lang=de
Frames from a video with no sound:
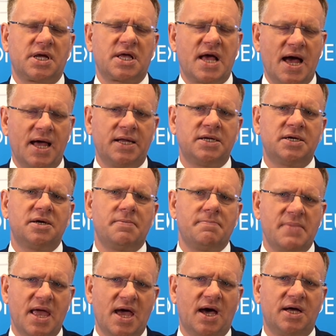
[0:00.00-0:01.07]
keine
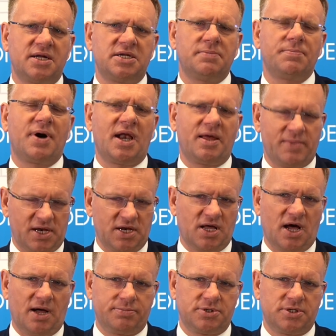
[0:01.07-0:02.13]
Mehrheit im Parlament
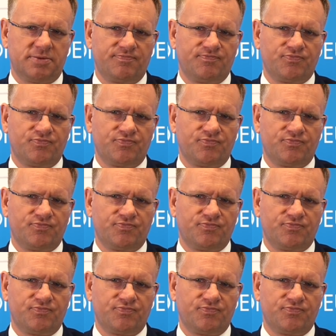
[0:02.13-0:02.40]
gehabt.